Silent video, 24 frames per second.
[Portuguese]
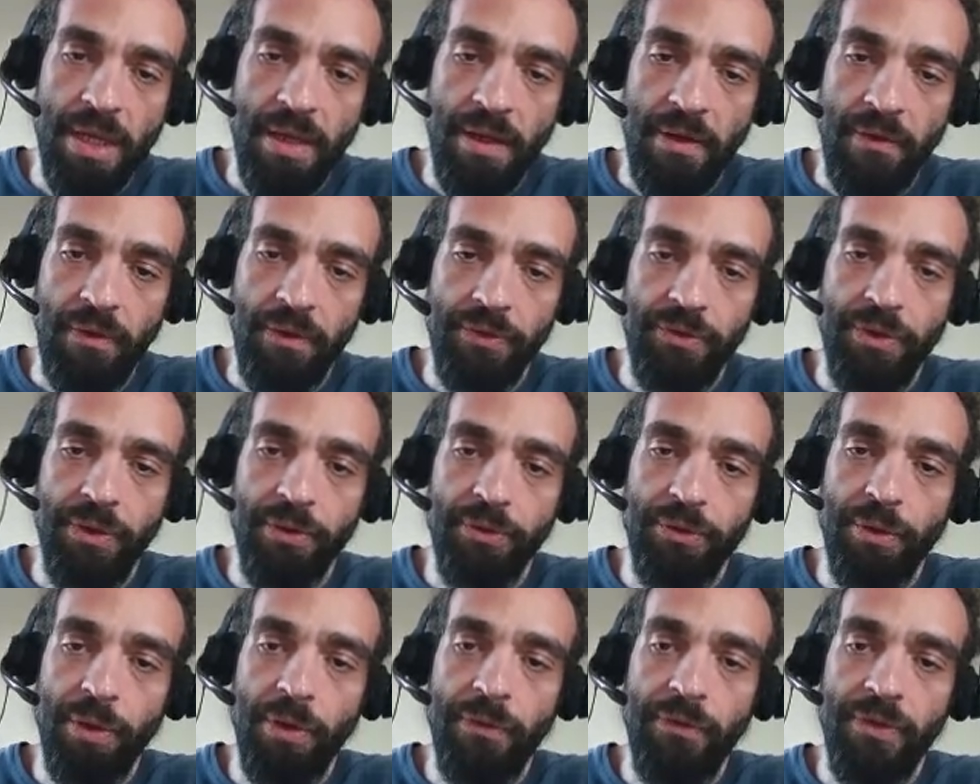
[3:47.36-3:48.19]
vão ser os
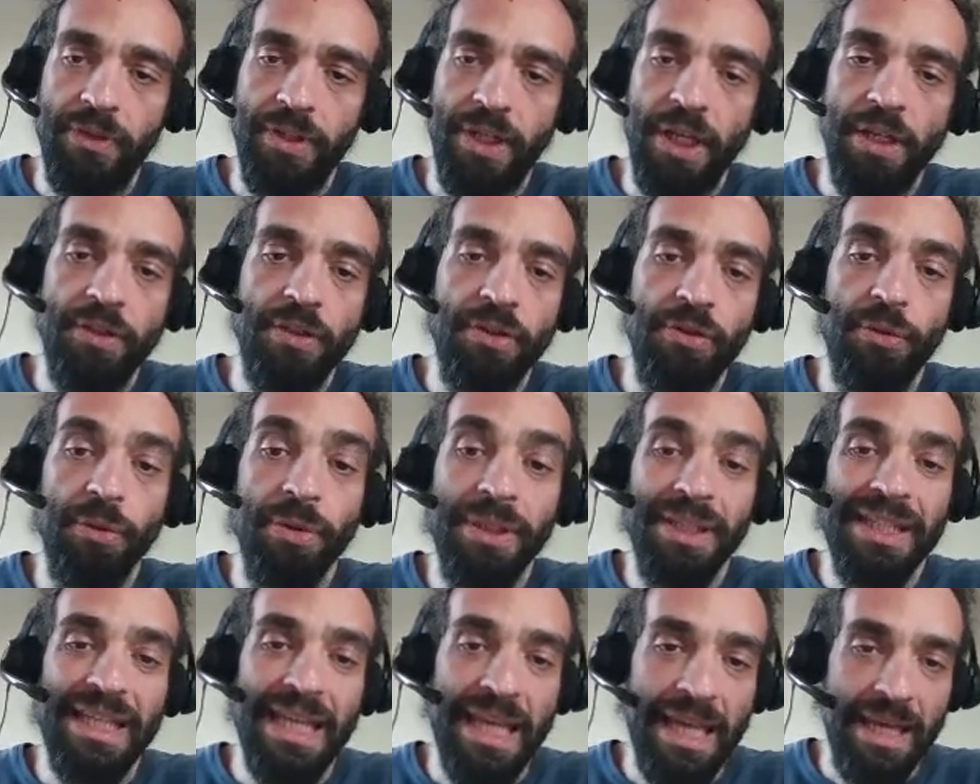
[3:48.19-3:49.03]
coeficientes do
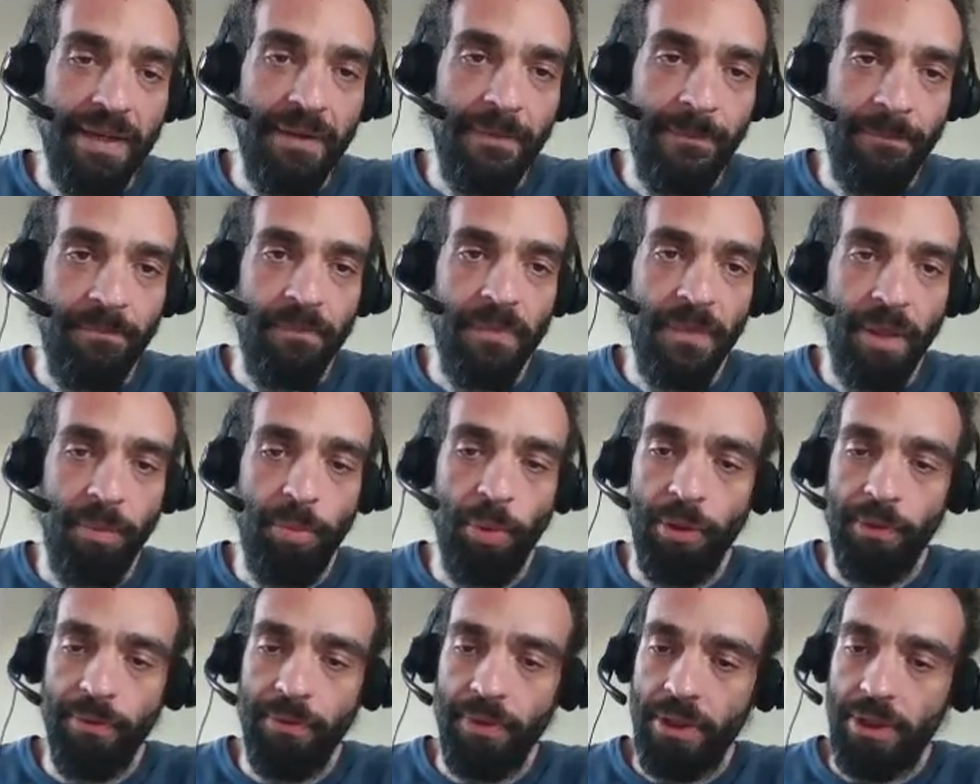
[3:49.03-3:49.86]
Q, tá
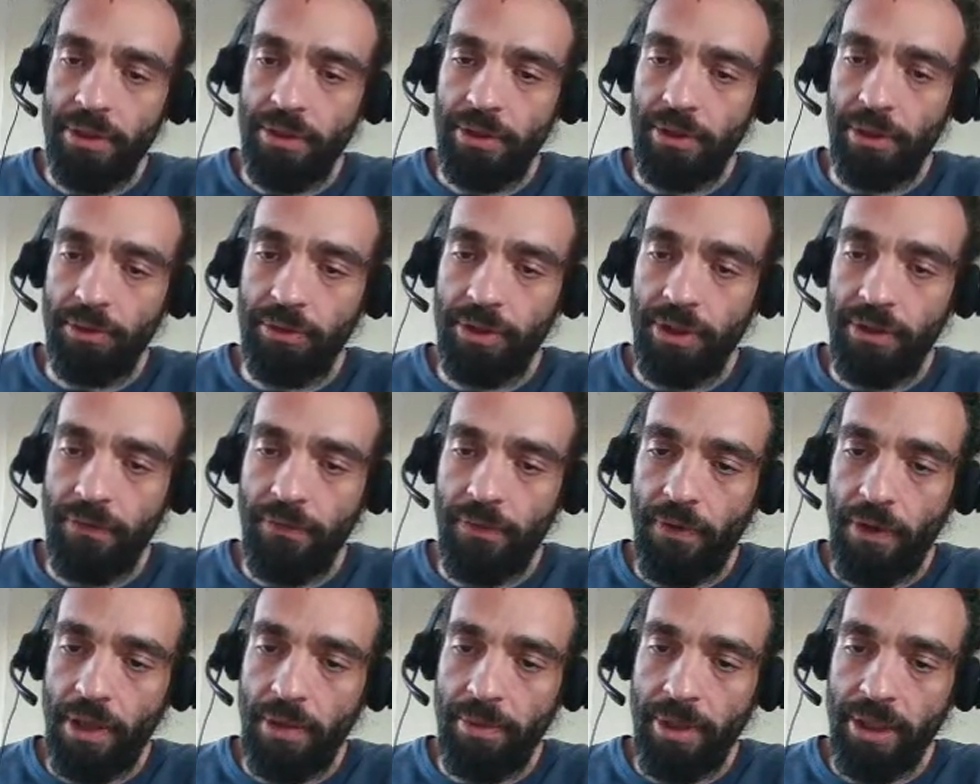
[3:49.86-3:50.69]
bom? Então, de
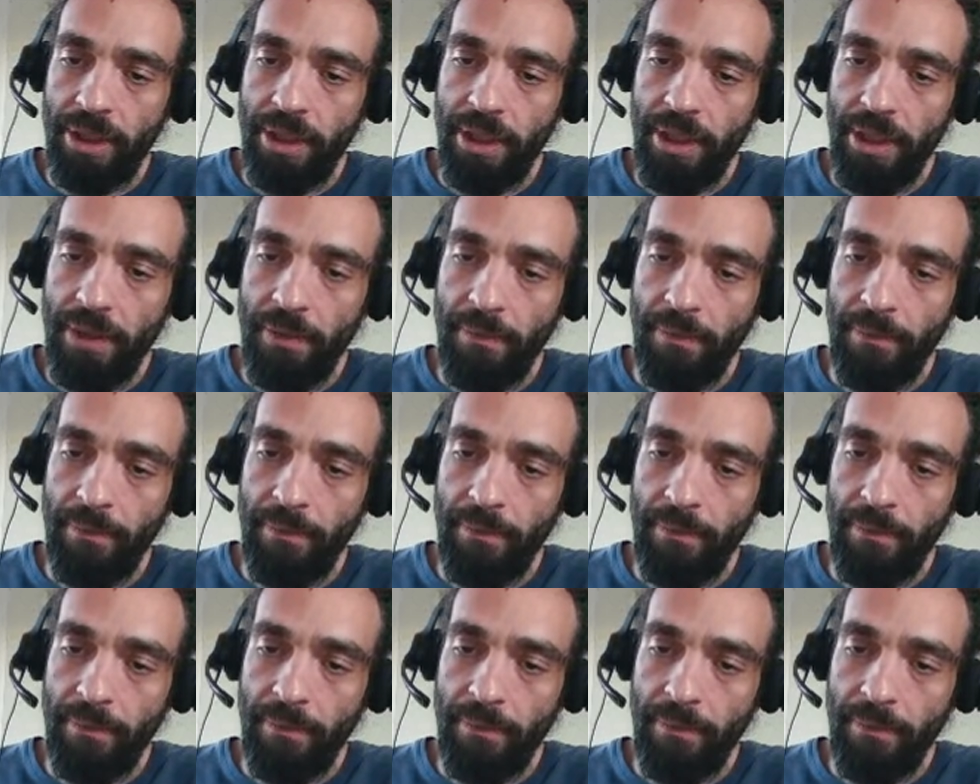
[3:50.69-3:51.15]
forma que...